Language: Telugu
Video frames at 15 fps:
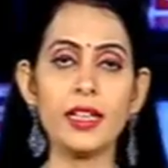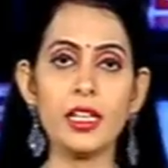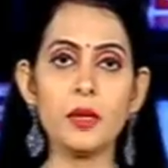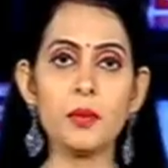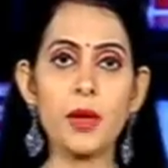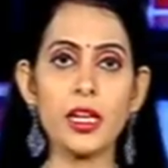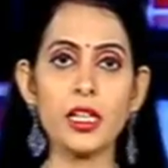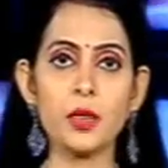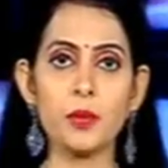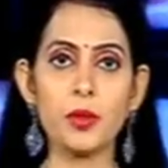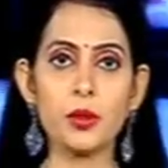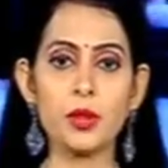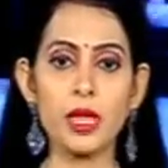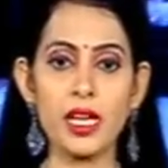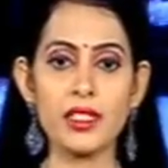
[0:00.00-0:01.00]
దీనిపై
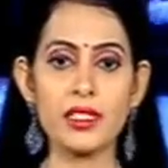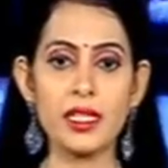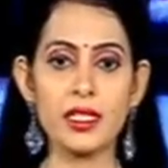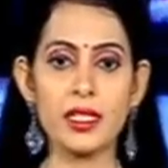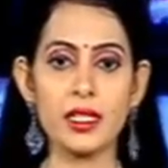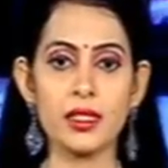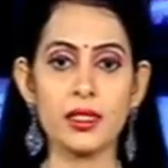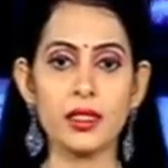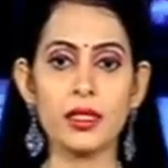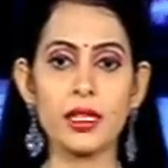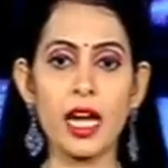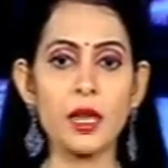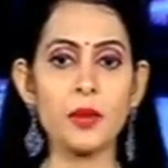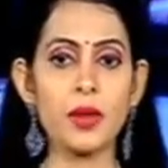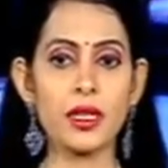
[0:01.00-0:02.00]
ఇప్పుడు నైజీరియన్
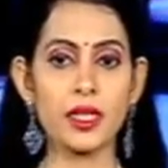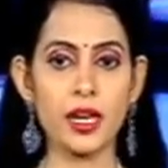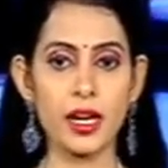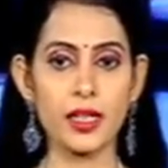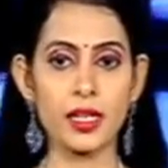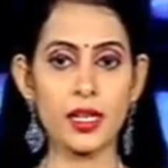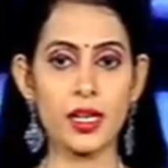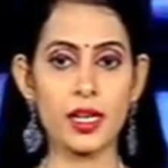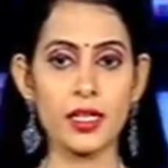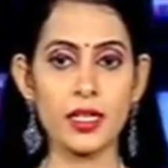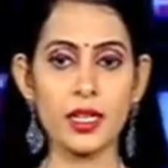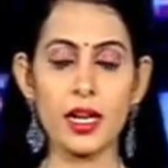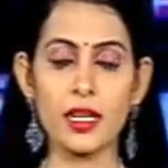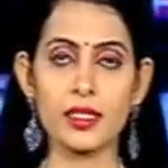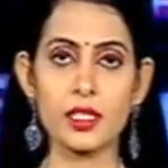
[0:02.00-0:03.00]
రాయబారి
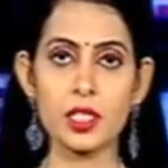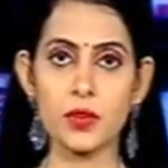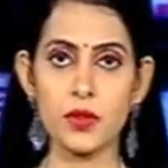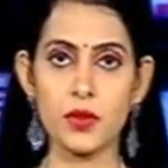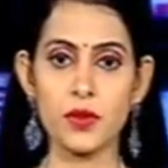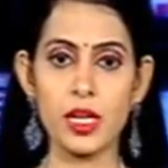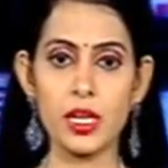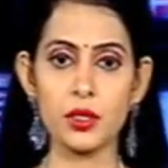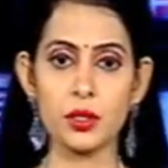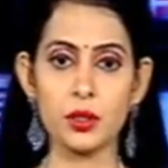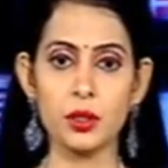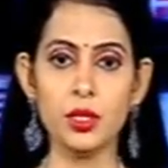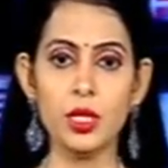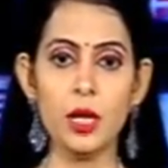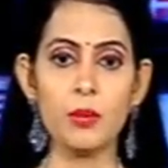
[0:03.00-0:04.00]
కార్యాలయానికి అరెస్టు
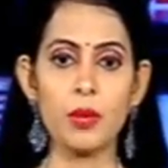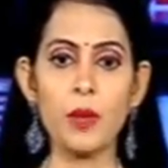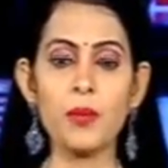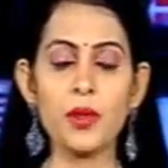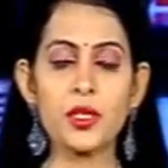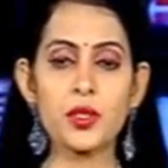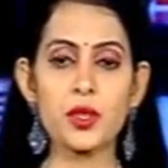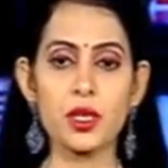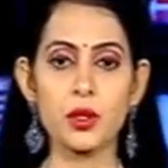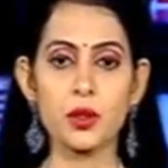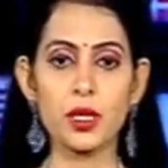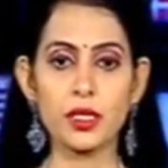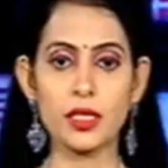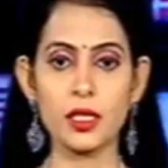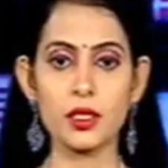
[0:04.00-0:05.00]
వివరాలను పంపించినట్లు
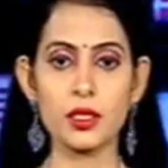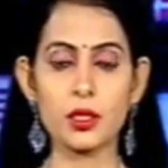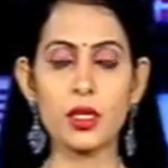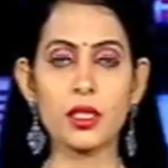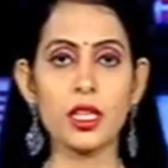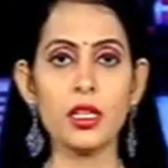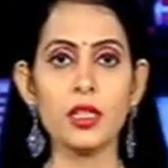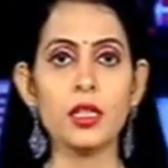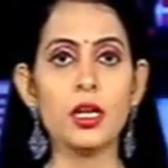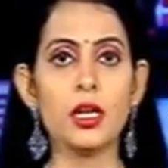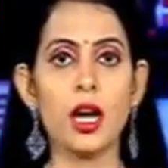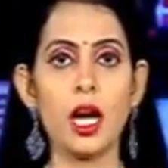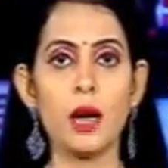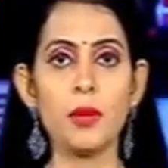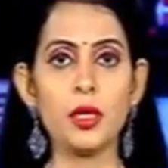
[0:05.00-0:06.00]
కూడా తెలుస్తోంది
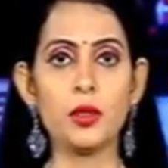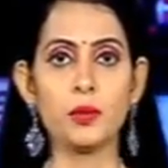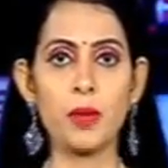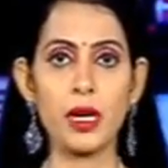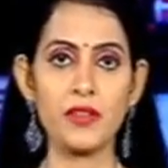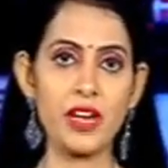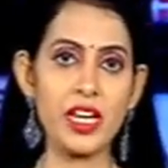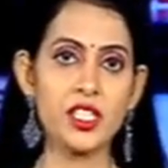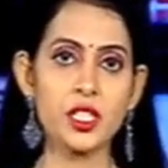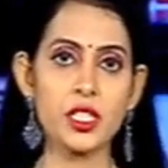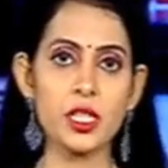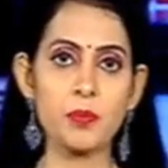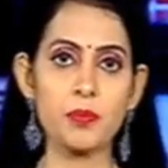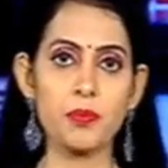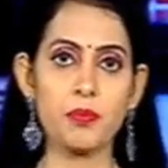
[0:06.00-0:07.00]
ఆమెను
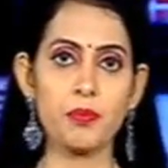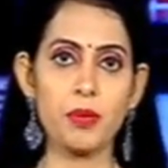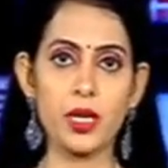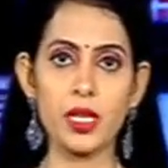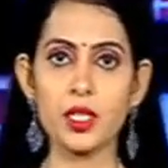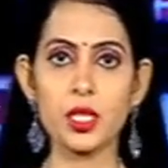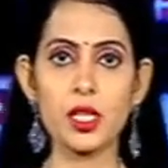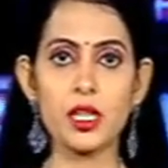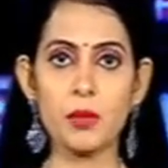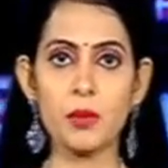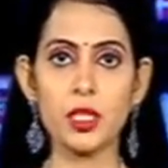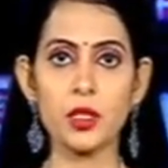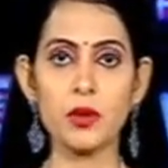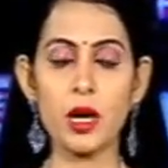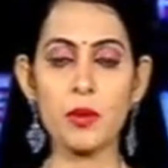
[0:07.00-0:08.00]
వైద్య పరీక్షల
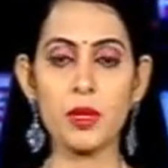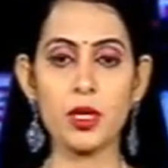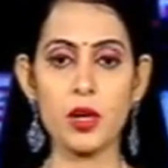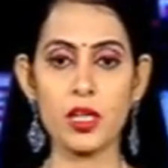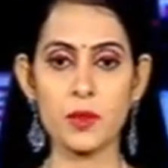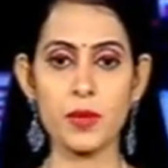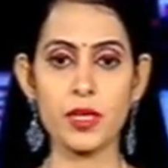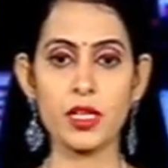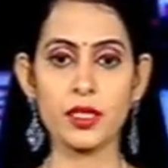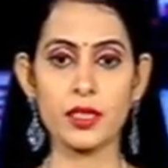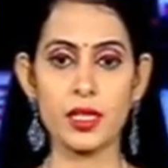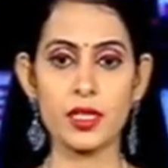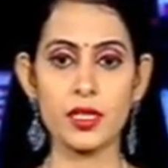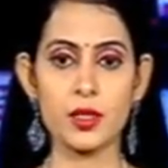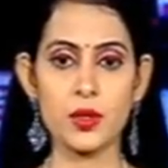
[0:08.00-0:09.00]
నిమిత్తం ఆమెను
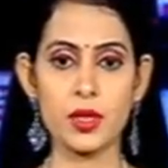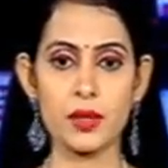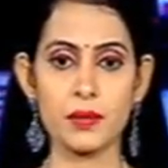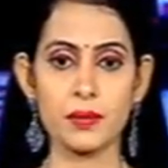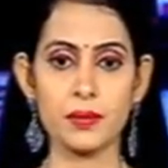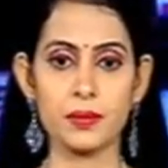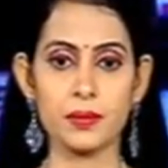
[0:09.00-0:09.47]
హాస్పిటల్కి తరలించారు